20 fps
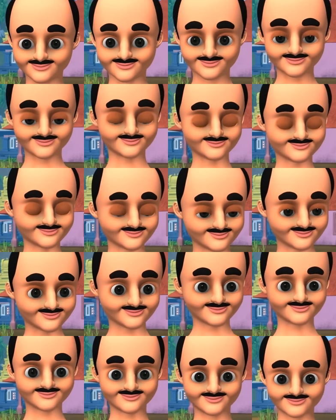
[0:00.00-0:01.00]
एक दिन
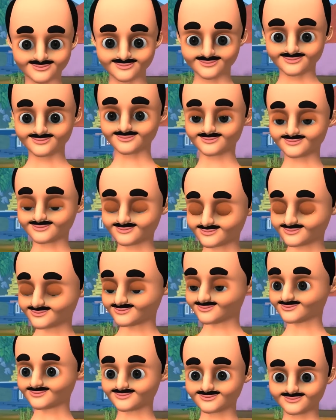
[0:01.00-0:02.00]
जब गांव के जमींदार
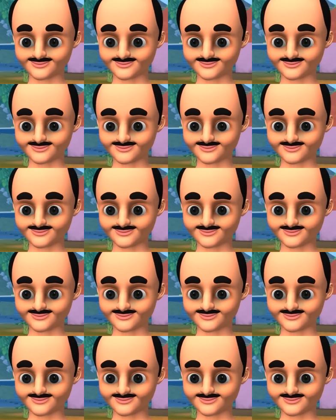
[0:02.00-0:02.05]
वहां से